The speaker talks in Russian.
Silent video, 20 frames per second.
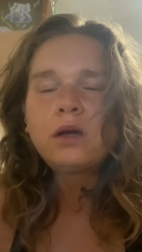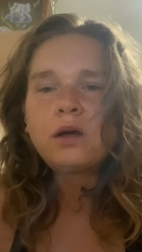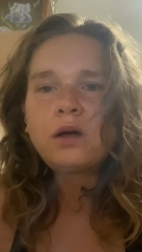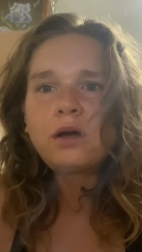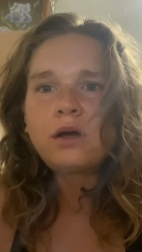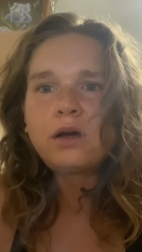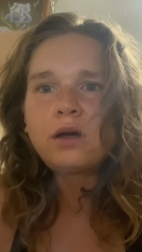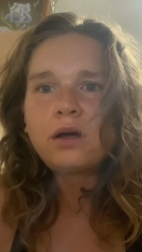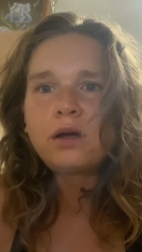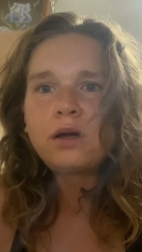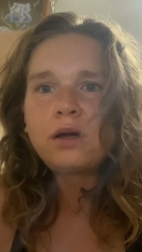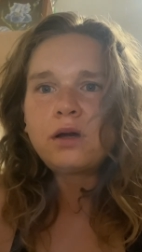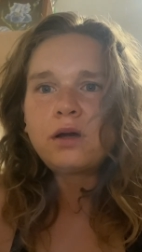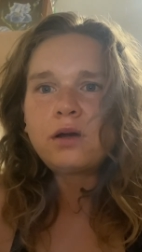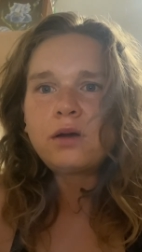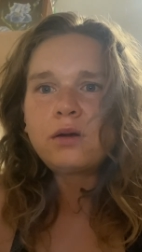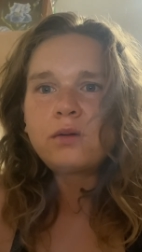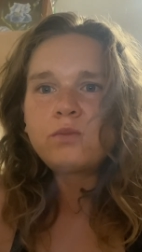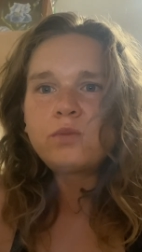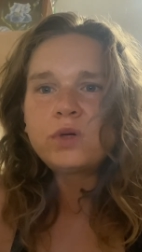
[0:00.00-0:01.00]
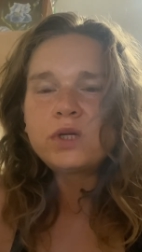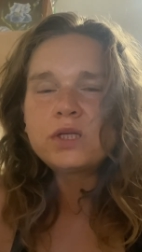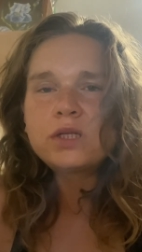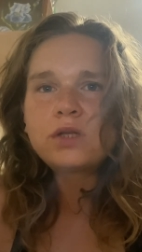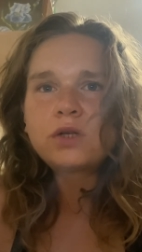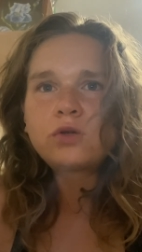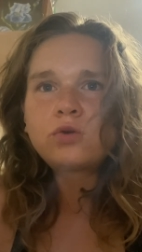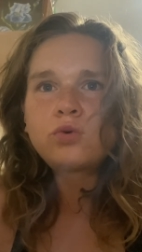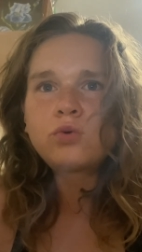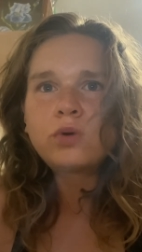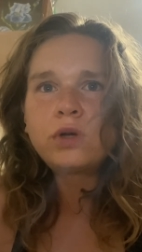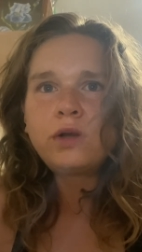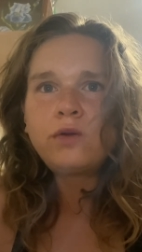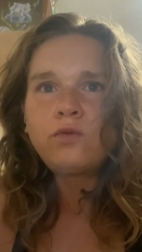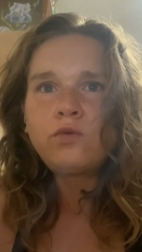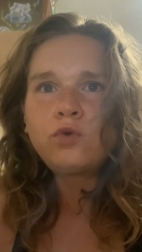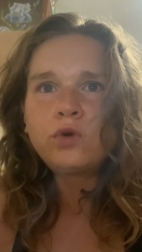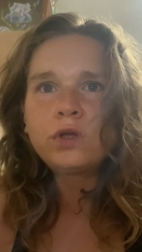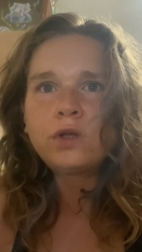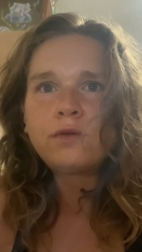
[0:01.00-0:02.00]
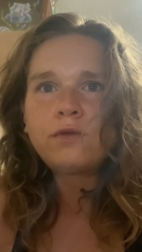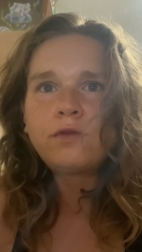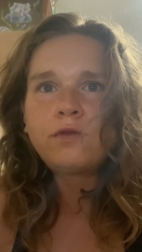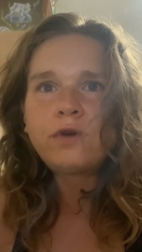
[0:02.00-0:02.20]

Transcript: а, быстрых углеводов.